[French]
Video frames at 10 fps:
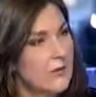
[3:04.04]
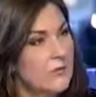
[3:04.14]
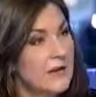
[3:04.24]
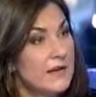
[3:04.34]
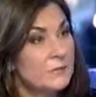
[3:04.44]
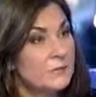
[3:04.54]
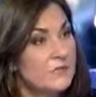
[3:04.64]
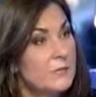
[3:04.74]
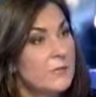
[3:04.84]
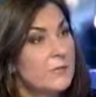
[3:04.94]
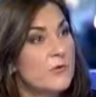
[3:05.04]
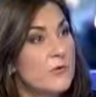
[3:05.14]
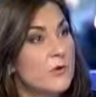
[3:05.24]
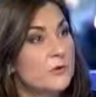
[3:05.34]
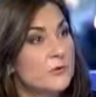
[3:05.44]
On va aller tout simplement
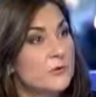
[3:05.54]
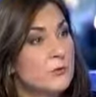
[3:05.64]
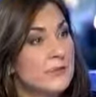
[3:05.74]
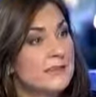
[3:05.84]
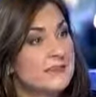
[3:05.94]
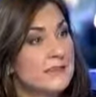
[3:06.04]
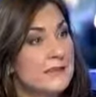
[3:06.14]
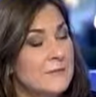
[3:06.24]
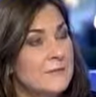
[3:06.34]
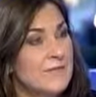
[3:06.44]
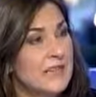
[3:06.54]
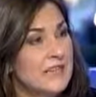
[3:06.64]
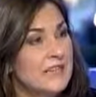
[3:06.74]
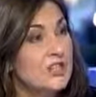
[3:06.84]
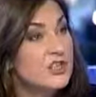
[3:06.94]
sur des,
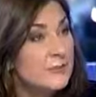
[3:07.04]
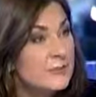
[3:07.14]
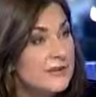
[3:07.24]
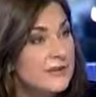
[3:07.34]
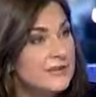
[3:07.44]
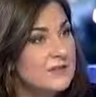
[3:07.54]
chapitres.